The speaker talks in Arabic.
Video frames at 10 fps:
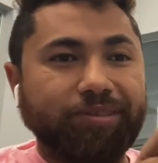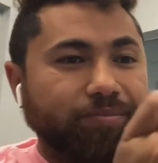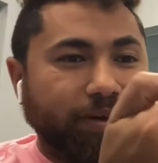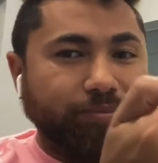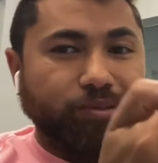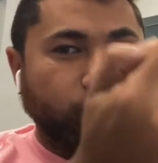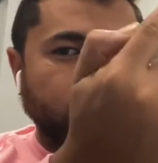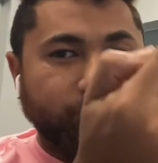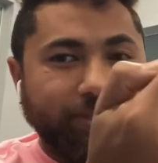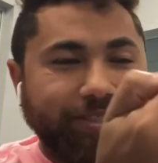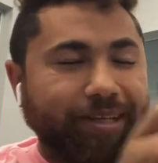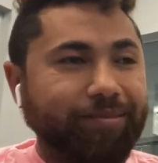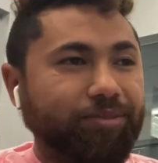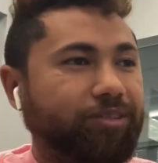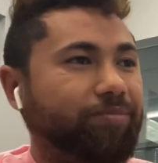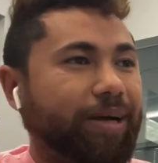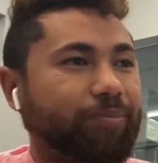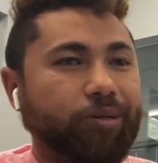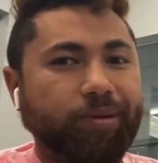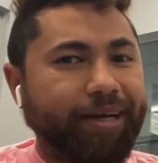بتتباع بدولار مثلا بتتباع
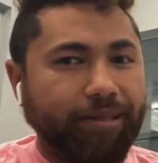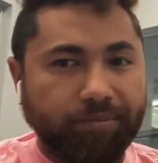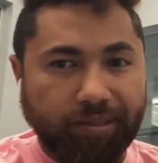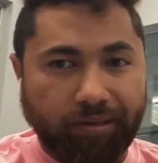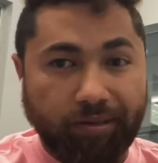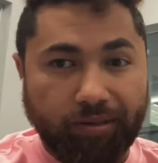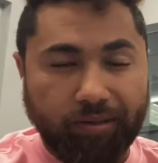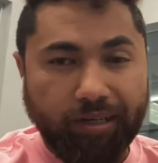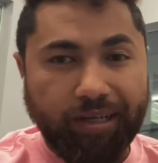ب 4 5 دولار